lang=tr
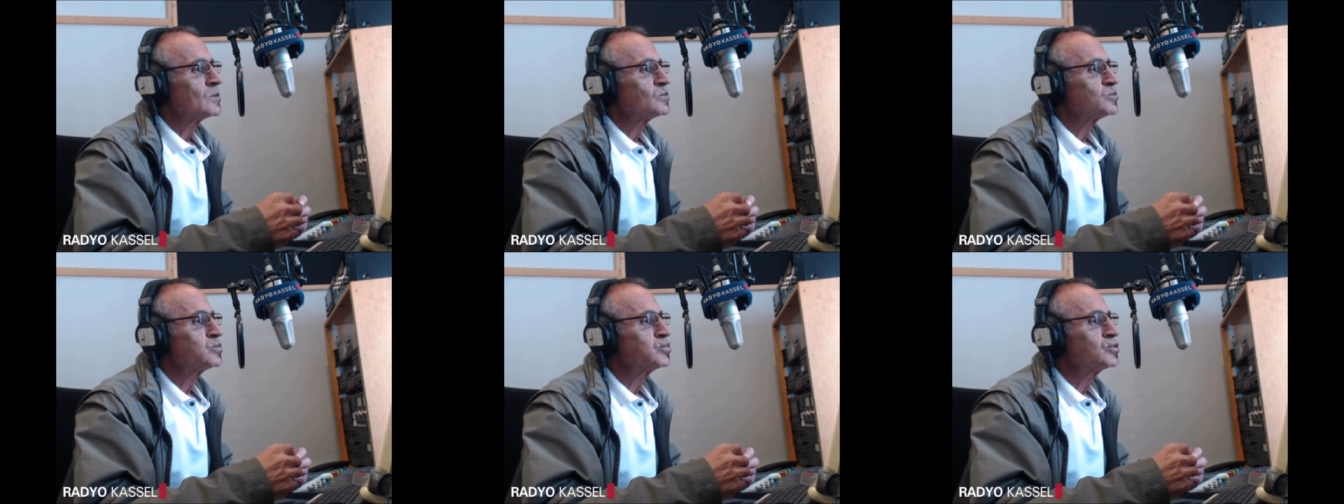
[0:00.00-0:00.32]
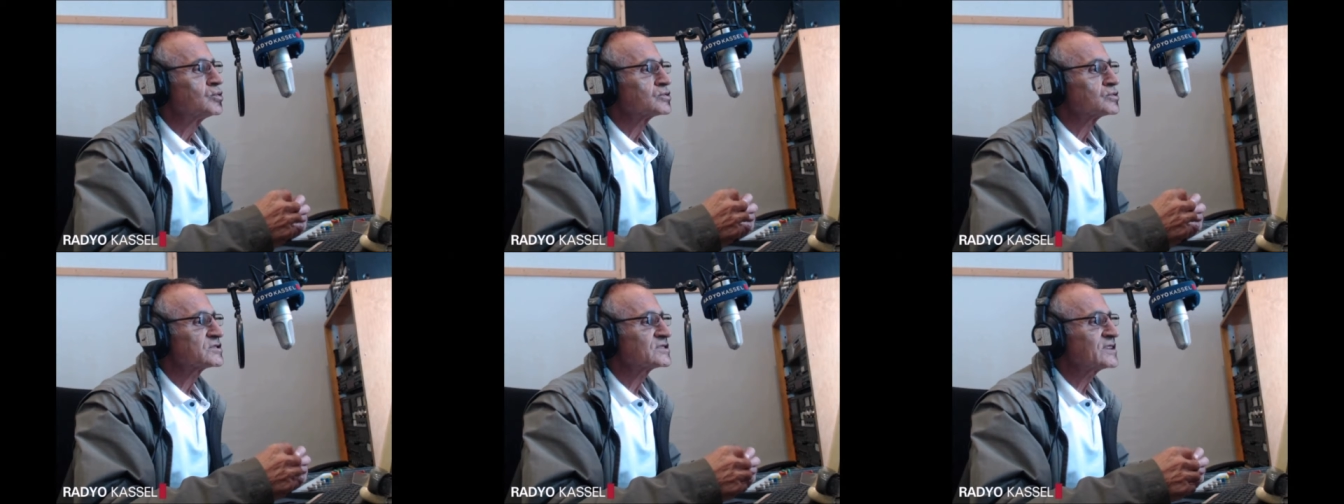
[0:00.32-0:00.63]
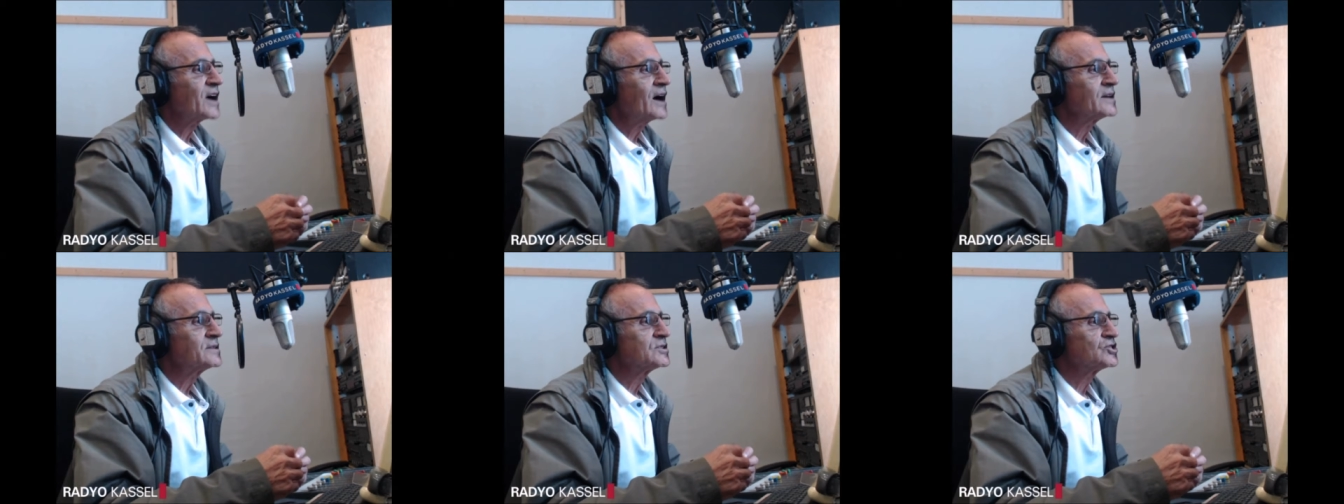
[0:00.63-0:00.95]
bu
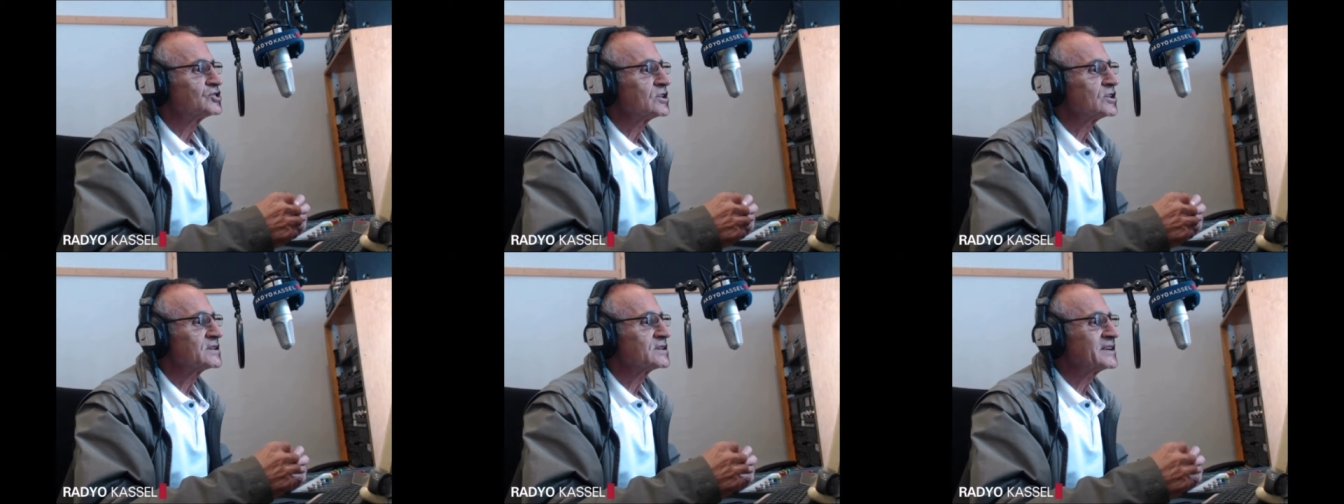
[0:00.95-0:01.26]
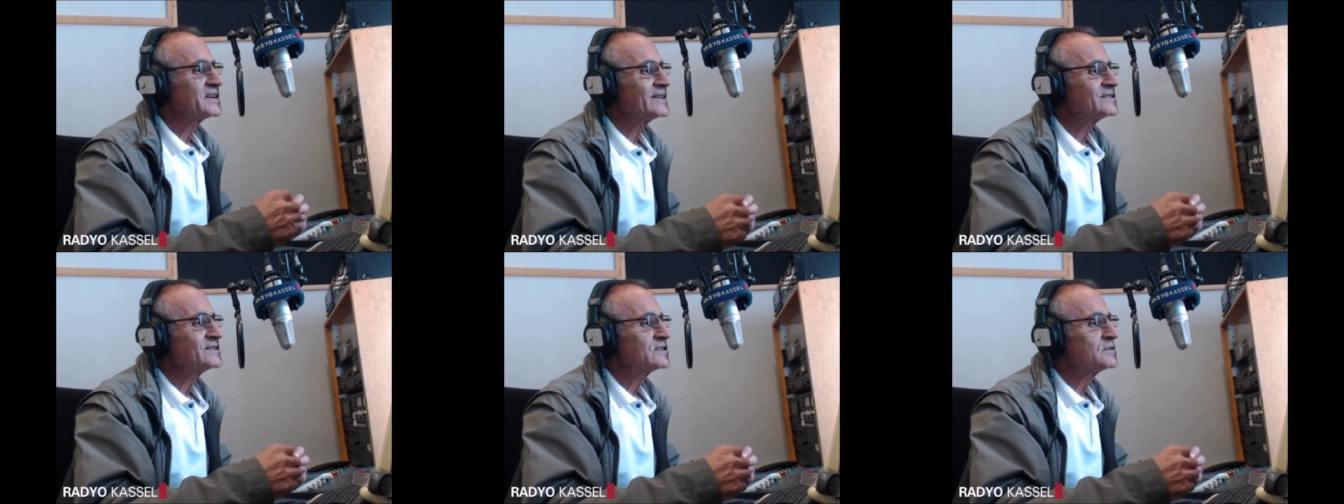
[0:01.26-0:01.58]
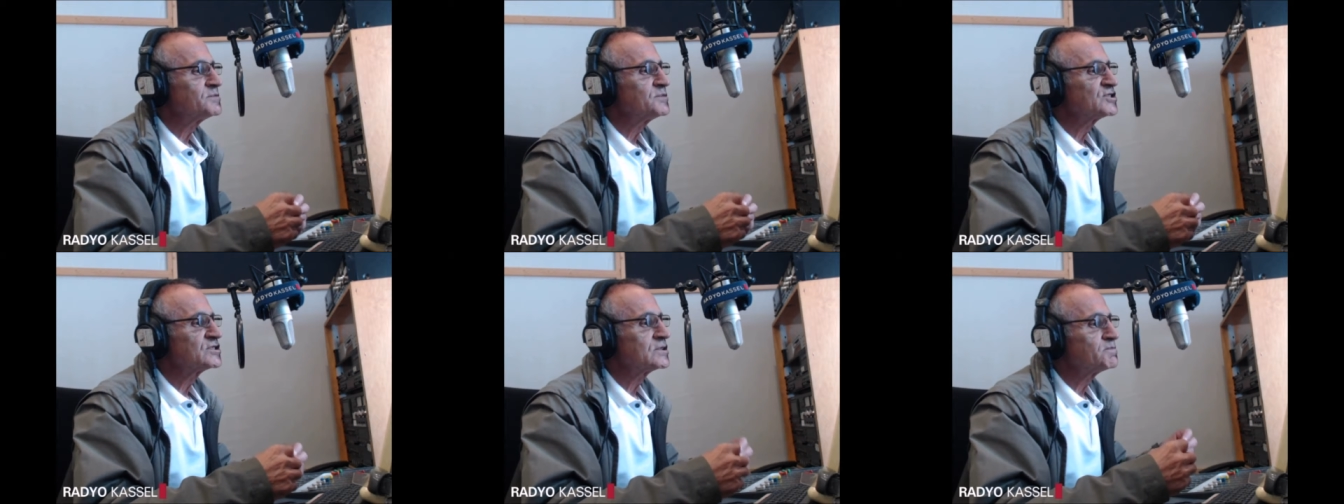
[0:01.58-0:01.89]
sadece
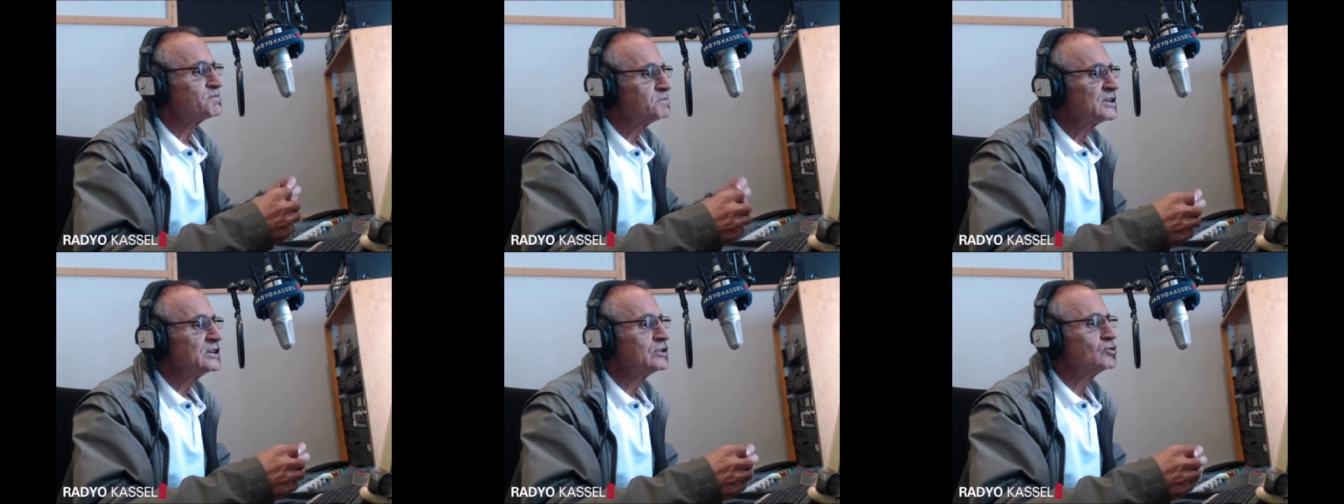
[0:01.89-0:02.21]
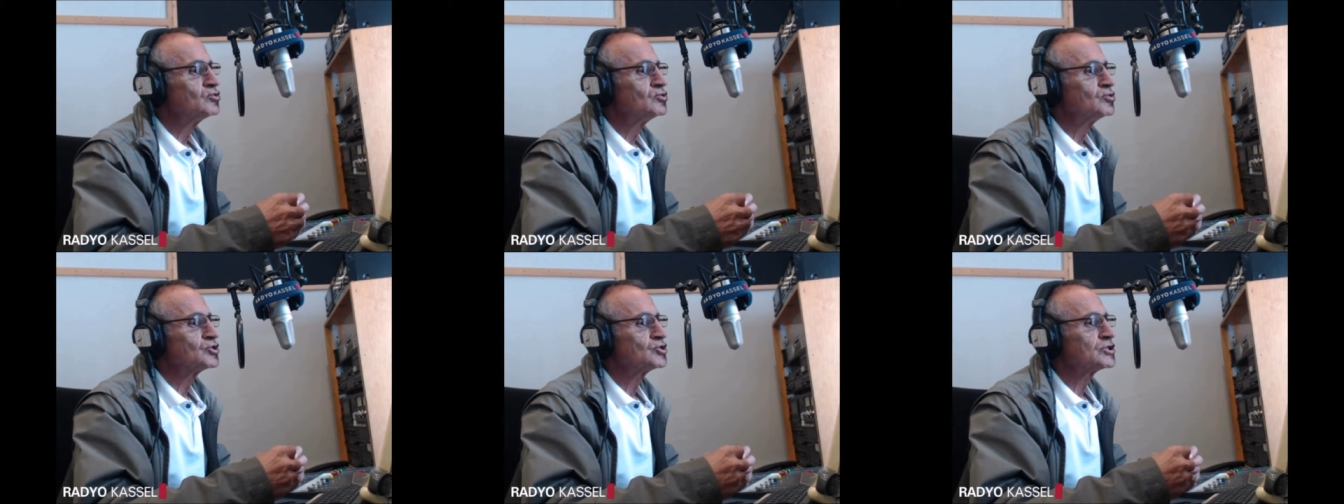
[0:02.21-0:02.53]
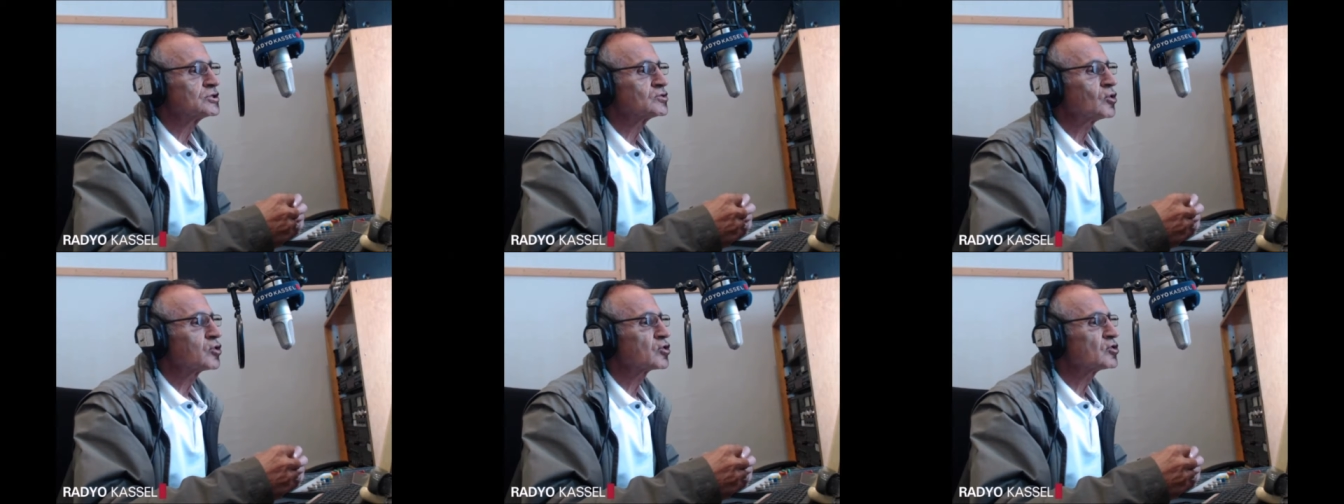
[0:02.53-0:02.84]
kentimizi bir gün
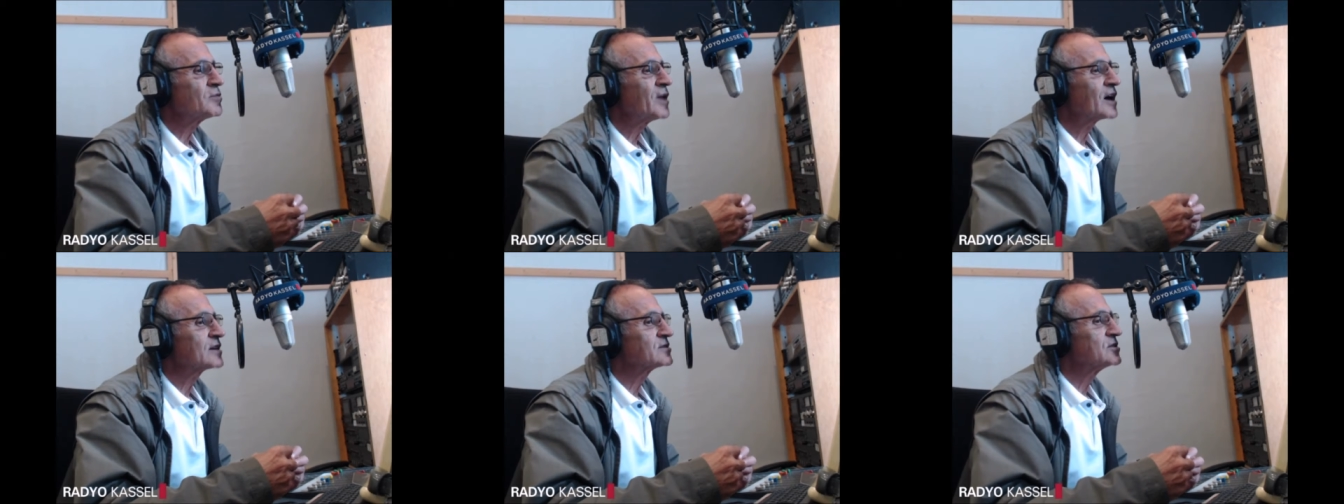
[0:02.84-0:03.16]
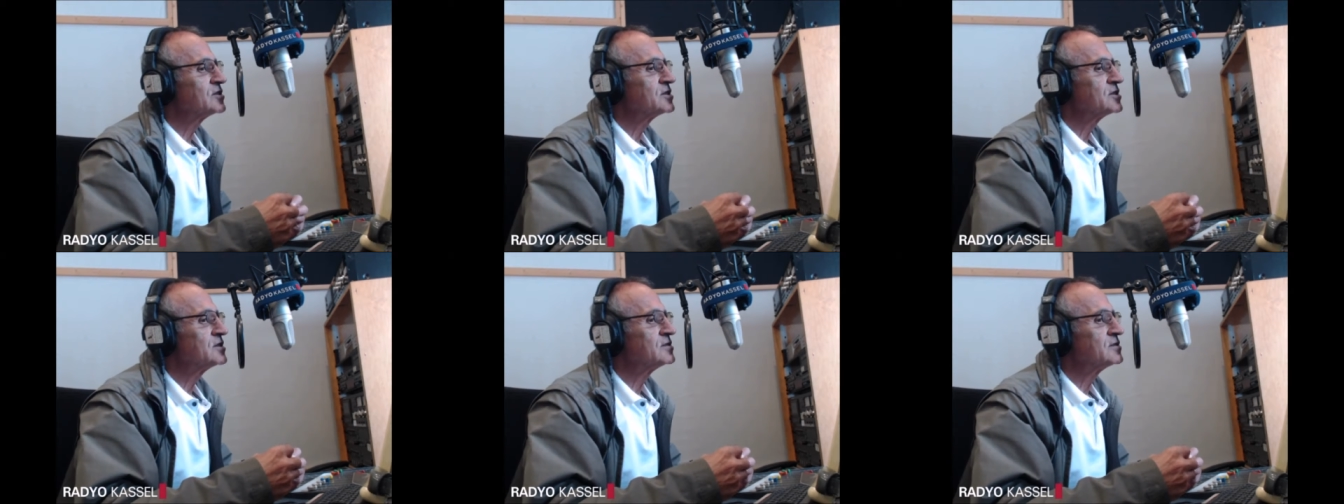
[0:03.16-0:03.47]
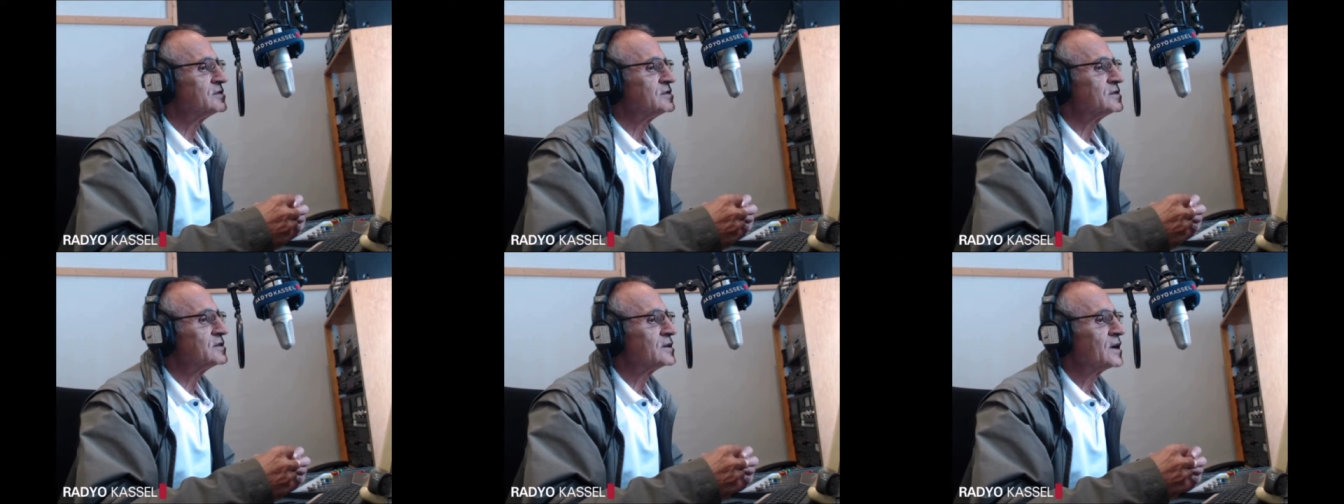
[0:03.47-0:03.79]
için korumakla
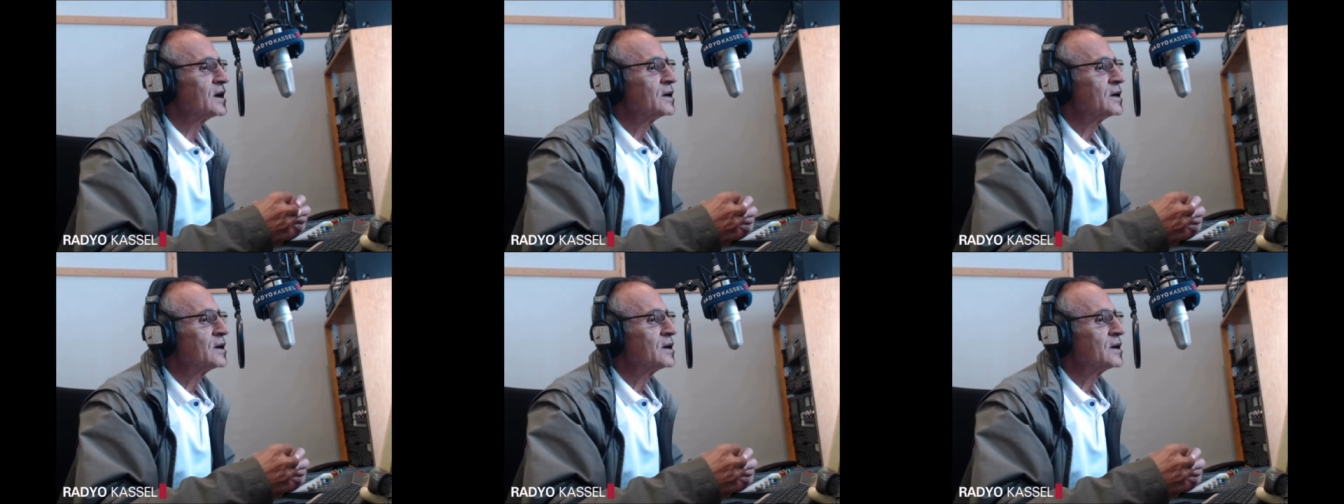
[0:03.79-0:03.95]
ilgili değil,